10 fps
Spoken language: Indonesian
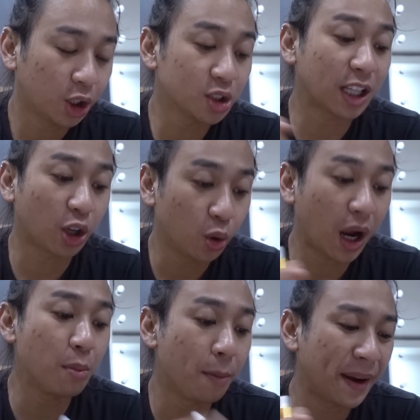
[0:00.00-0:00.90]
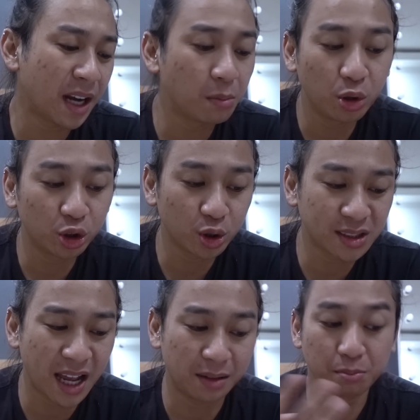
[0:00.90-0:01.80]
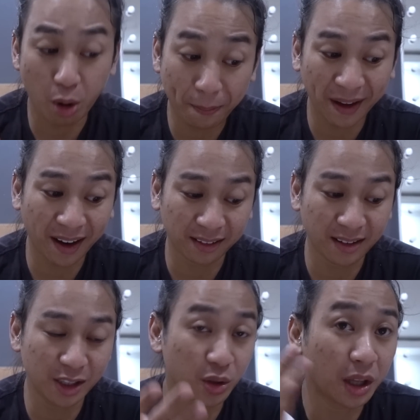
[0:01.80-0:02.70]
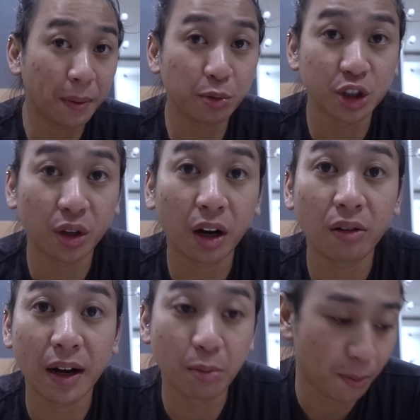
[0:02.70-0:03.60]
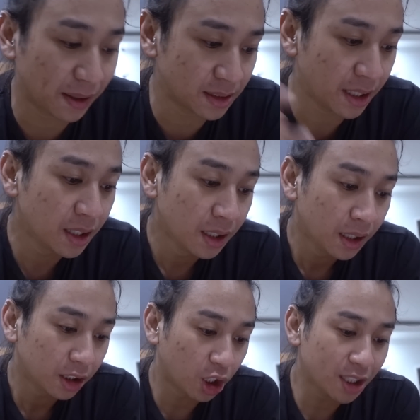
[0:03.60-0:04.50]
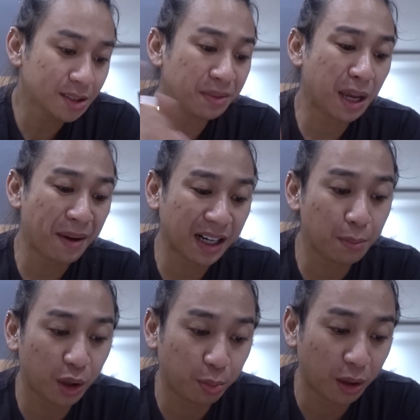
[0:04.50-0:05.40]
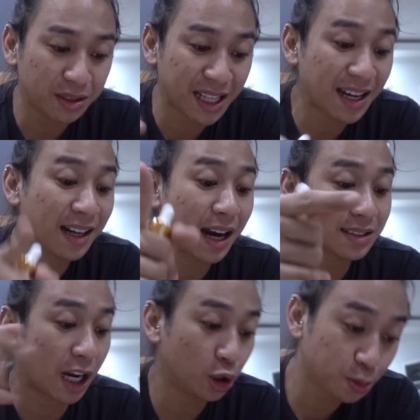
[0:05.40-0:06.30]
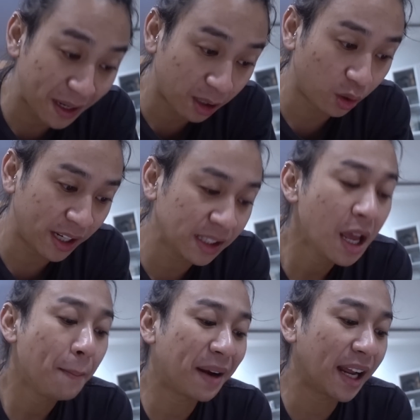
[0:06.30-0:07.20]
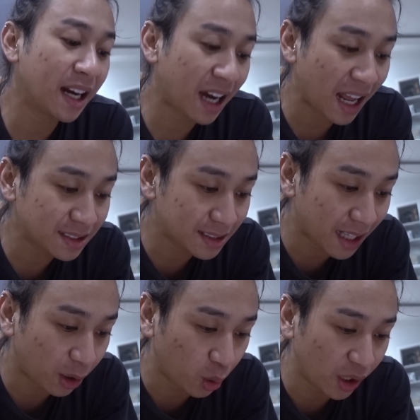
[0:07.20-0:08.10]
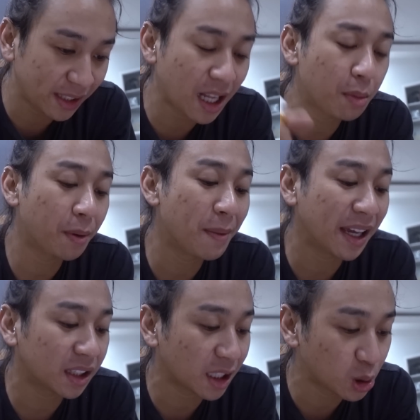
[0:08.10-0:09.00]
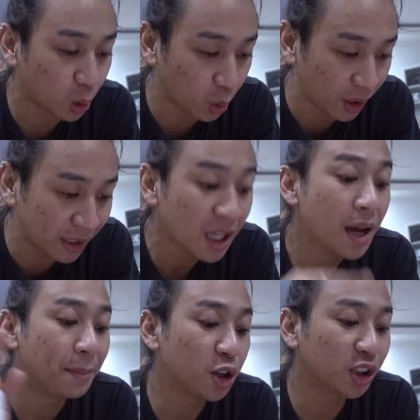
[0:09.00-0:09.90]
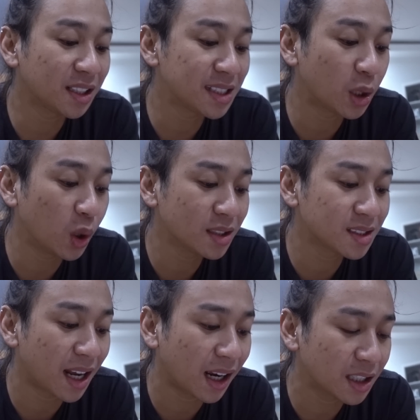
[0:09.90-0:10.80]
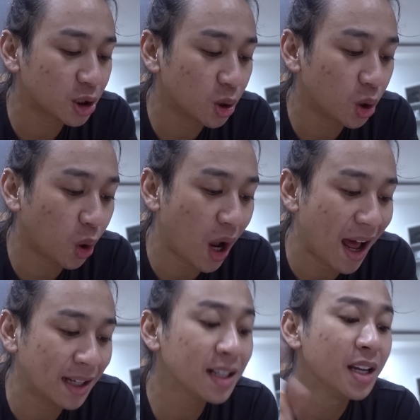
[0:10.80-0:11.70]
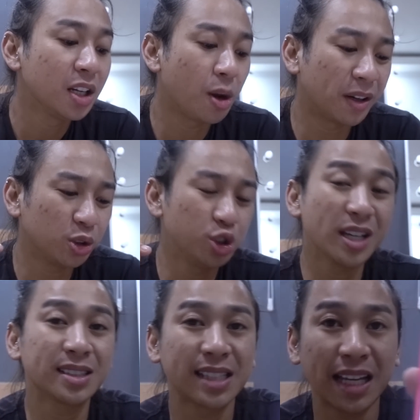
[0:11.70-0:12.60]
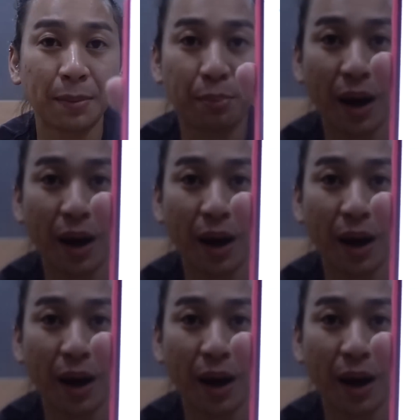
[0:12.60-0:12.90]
Terus atau luka, bopeng dan beruntusan. Bopeng kata dia juga, tapi puji Tuhan aku nggak ada bopeng sih. Terus menyamarkan pori-pori besar dan garis halus pada kulit, meregenerasi sel kulit dan memperbaiki tekstur kulit, menutrisi kulit secara keseluruhan. Nomor 7 skin